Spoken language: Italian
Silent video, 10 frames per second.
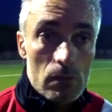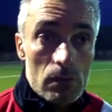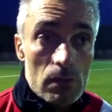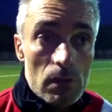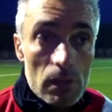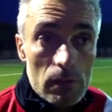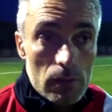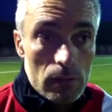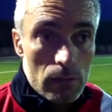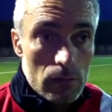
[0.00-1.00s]
Sì,
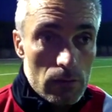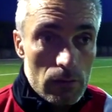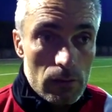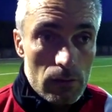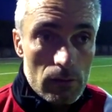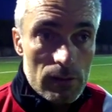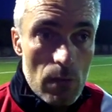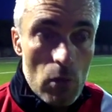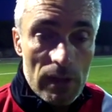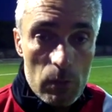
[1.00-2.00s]
eh,
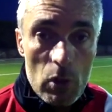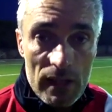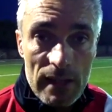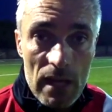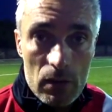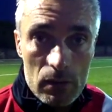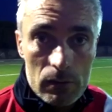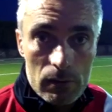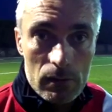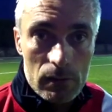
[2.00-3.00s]
siamo anche il miglior attacco,
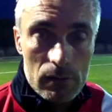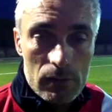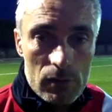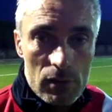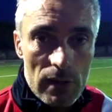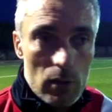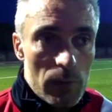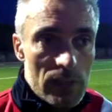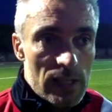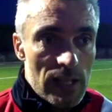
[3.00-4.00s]
eh, ci tengo a
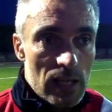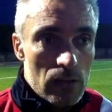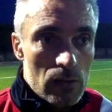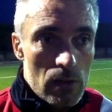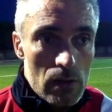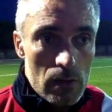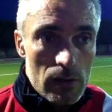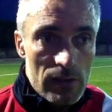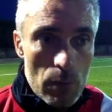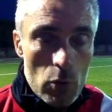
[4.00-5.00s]
precisarlo.
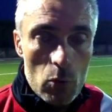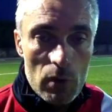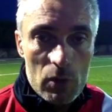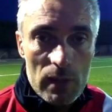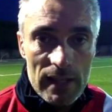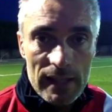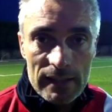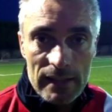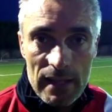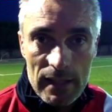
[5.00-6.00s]
Siamo comunque una squadra che
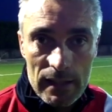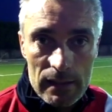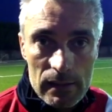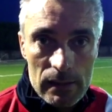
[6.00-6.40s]
attacca.